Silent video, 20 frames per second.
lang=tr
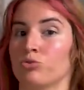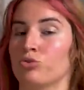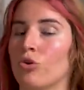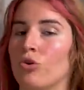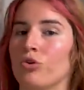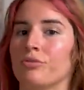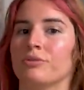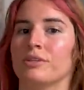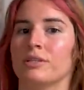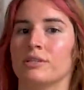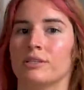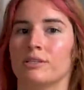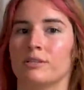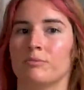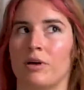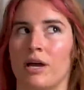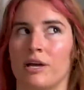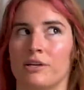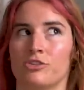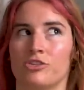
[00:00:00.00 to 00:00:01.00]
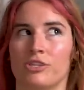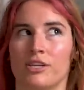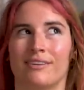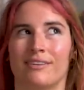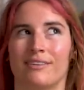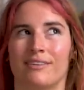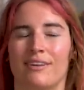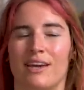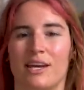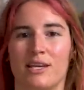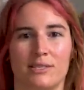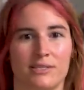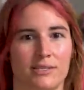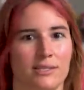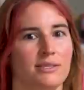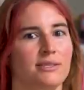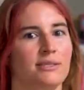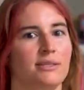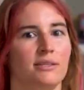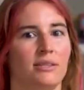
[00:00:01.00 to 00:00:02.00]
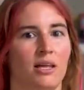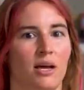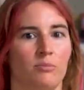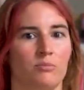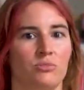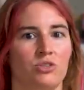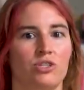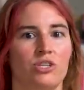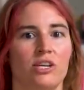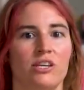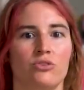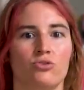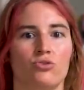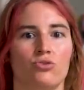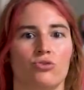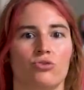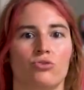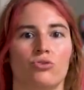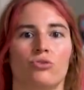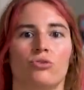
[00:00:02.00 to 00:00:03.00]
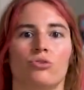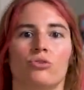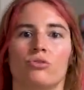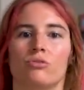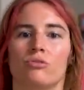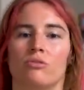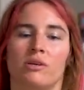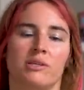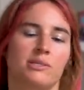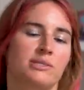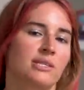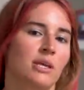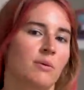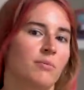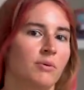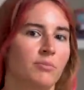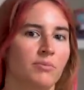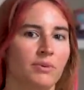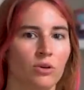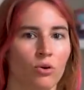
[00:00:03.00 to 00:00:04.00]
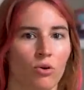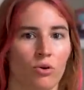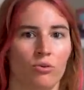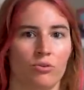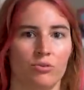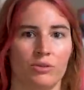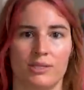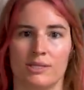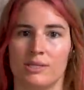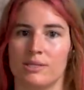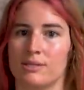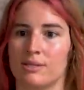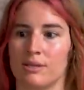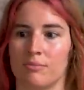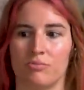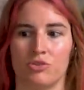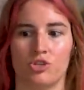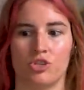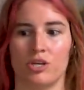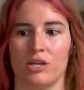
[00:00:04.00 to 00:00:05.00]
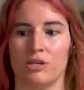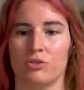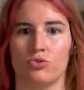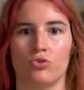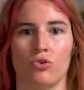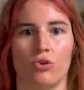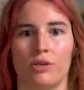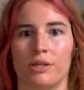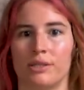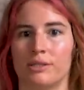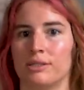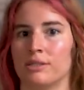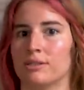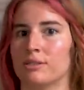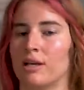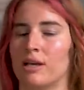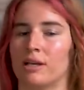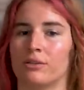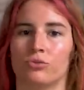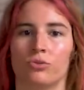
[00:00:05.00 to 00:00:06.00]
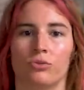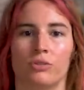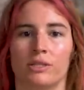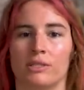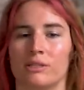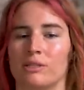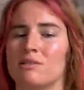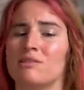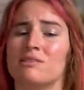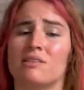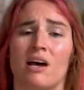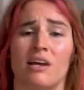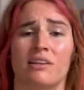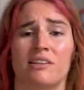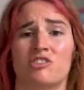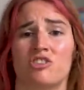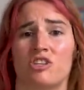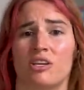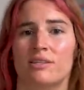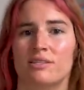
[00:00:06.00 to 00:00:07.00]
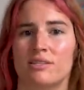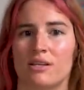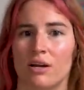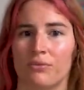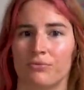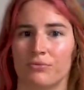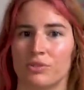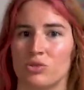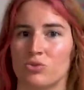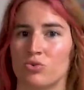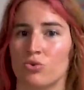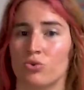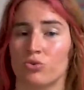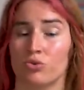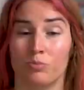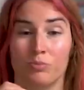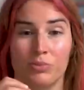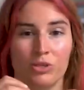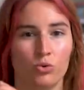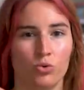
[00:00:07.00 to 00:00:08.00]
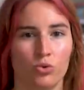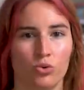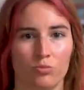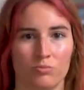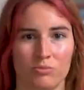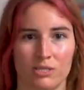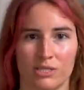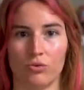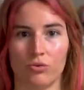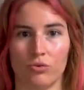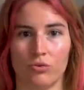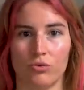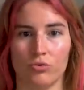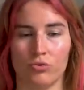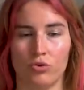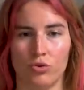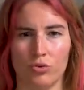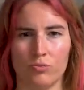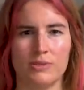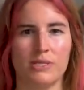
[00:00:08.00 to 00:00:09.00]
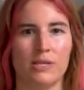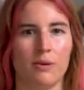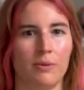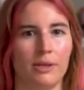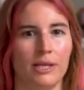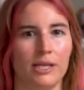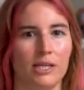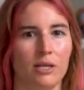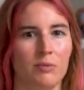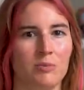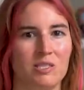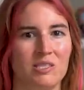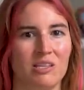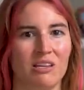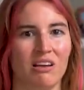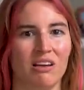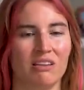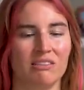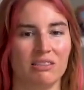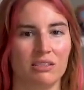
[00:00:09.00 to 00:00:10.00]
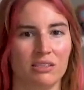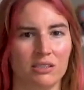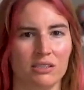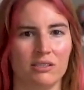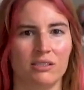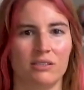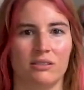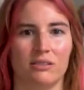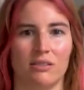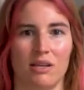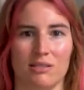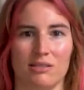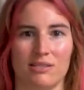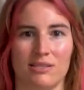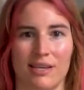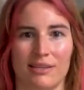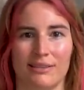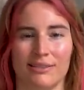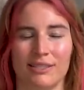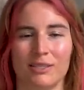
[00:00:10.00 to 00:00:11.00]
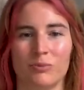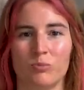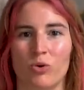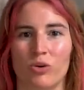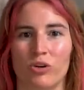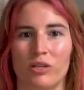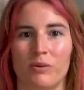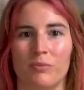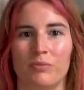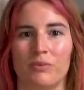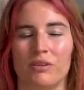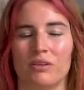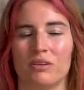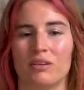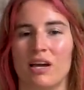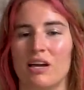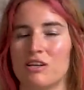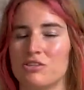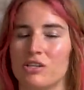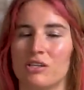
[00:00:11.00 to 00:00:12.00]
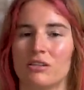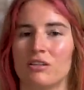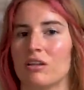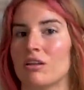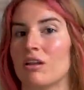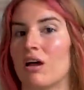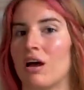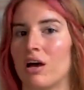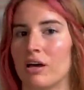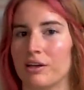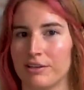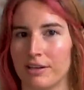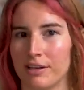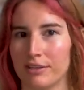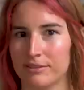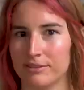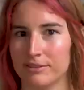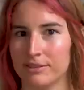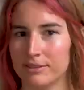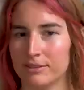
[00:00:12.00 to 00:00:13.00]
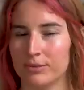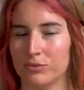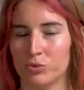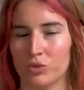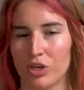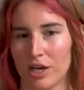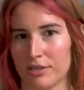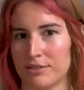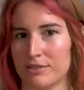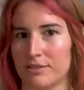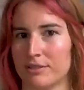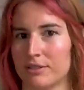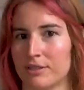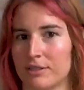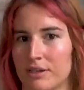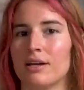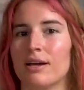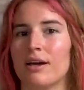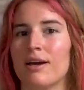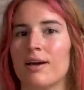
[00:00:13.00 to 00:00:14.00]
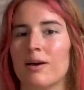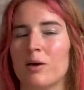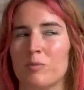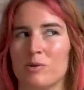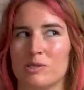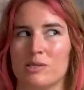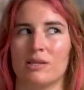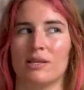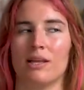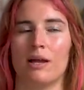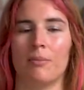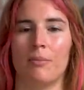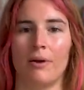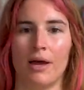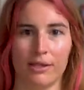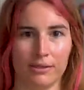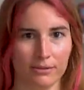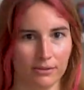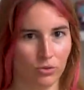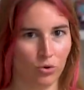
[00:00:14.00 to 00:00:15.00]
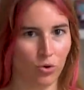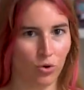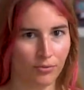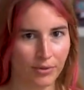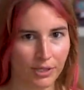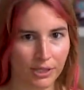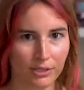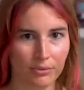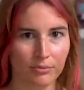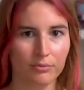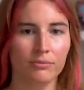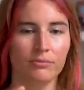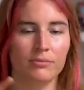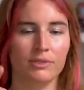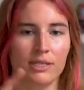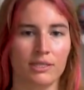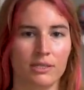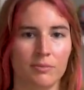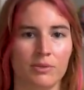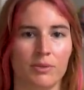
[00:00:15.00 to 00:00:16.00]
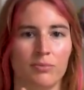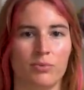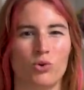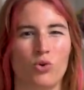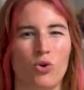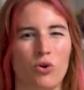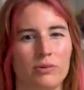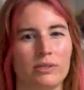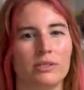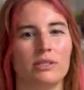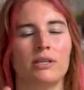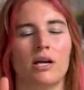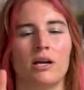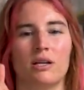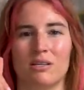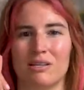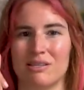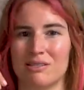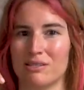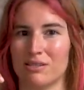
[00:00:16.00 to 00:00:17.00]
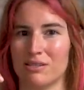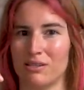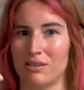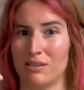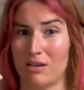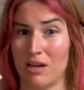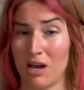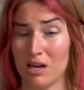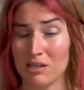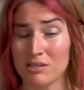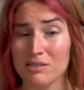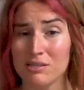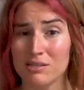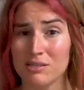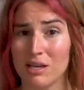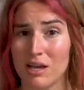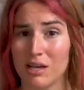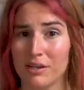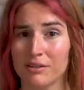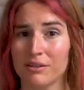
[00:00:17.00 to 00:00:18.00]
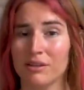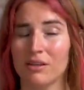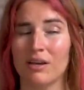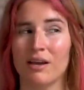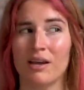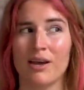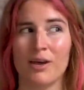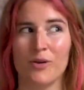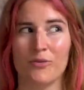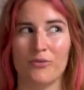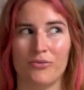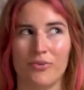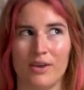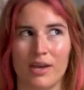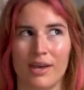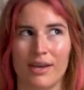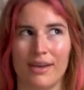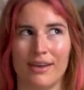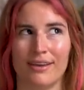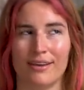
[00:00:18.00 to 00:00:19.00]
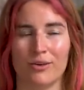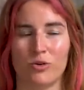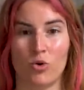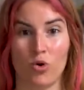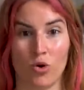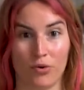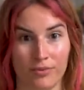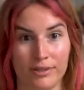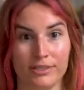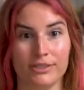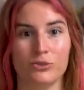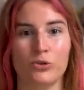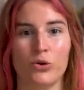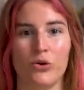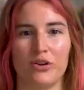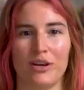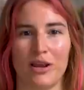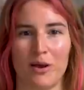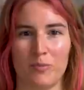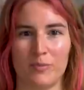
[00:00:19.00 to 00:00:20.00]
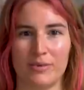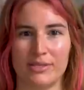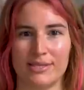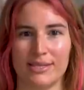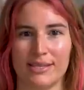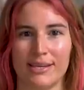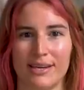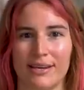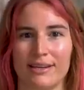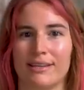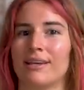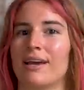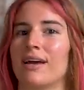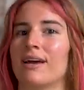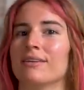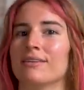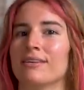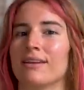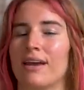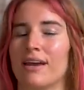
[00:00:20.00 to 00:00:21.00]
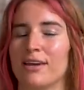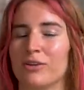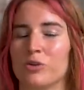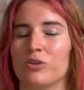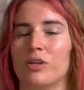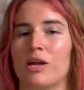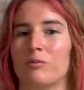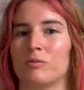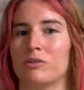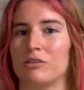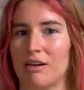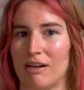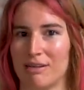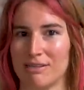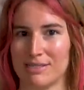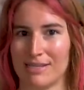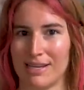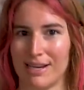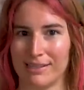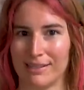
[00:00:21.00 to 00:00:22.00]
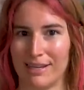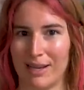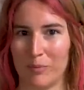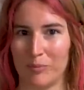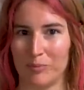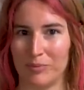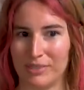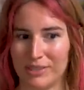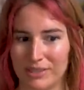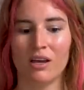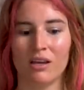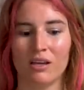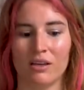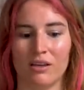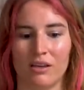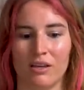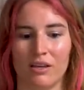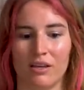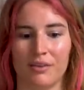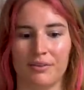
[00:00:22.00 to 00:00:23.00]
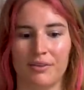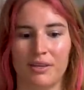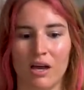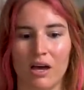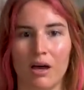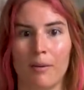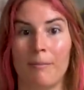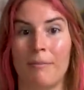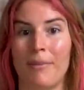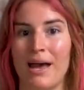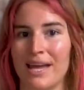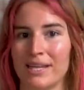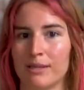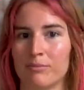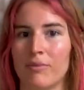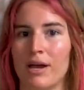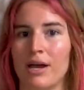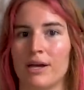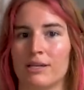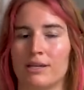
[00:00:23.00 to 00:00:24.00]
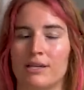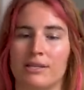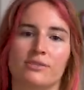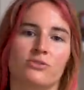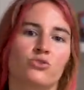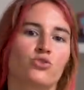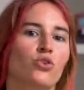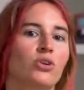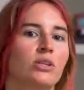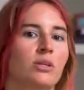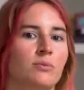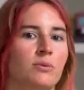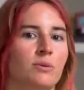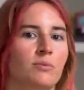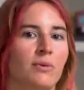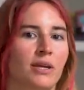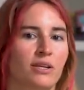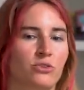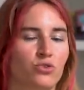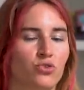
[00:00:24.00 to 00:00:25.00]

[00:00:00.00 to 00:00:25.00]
Bu da onları bence eşsiz kılan bir şey. Çünkü hani sebebi yok. Size bir şey söylediğinden dolayı değil. Sadece etrafınızda olur. Bir gülümser. Gülümsemelerine mesela dikkat edin aslanların. Böyle bir gerçekten hayranlık uyandırırlar. Mesela ben kovayım. Dediğim gibi kovanın arkası aslan. Ve kovanın öğrenmesi gereken en önemli derslerden biri e, daha ben merkezci olabilmek.